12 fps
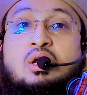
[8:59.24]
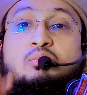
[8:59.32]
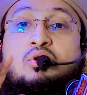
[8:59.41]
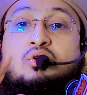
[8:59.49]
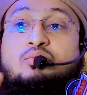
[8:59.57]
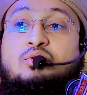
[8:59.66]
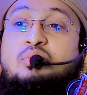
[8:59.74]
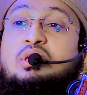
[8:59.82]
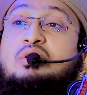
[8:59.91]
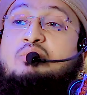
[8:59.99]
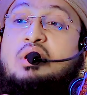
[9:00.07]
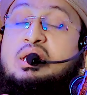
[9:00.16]

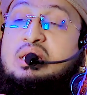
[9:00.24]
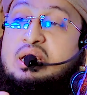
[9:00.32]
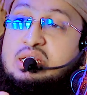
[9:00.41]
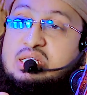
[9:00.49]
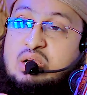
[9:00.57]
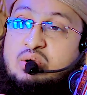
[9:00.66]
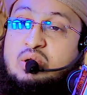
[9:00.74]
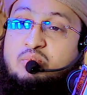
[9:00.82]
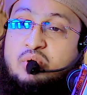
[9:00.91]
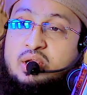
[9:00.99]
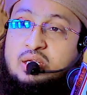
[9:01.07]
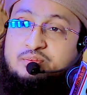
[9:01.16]
মরুভূমির ময়দানে যাওয়ার
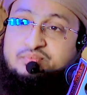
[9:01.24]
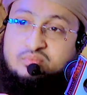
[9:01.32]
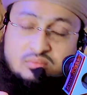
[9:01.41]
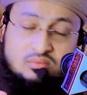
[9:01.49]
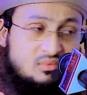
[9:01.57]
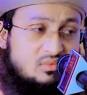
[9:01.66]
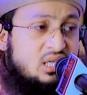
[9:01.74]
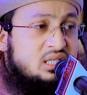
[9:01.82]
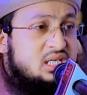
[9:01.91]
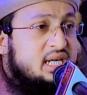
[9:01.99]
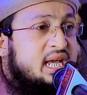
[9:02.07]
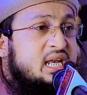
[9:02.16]
পরে
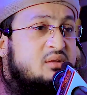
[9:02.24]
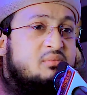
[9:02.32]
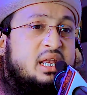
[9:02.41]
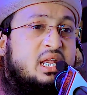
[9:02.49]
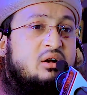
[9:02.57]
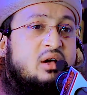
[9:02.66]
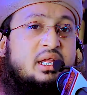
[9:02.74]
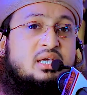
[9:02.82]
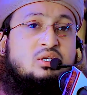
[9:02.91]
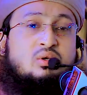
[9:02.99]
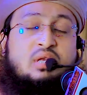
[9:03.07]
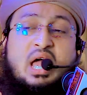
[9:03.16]
যেখানে বাড়ি ঘরে
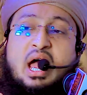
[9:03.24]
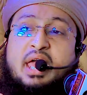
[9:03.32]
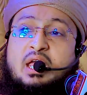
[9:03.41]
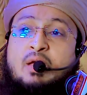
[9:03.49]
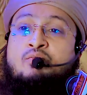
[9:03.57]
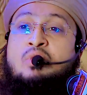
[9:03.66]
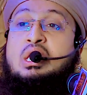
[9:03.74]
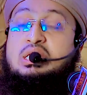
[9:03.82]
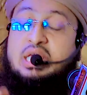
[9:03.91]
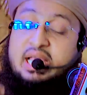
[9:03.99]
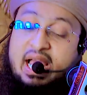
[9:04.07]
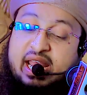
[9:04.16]
কিছু নাই
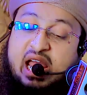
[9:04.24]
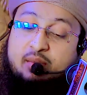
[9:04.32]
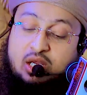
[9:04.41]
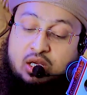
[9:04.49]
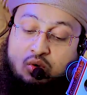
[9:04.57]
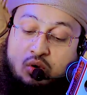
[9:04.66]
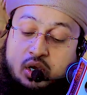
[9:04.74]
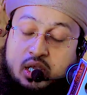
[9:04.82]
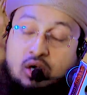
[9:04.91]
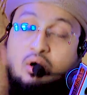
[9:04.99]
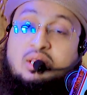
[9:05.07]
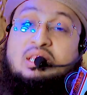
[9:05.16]
সেখানে আমি ওই
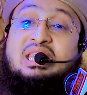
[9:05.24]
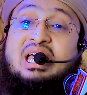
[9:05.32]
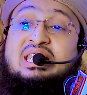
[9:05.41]
খন্তা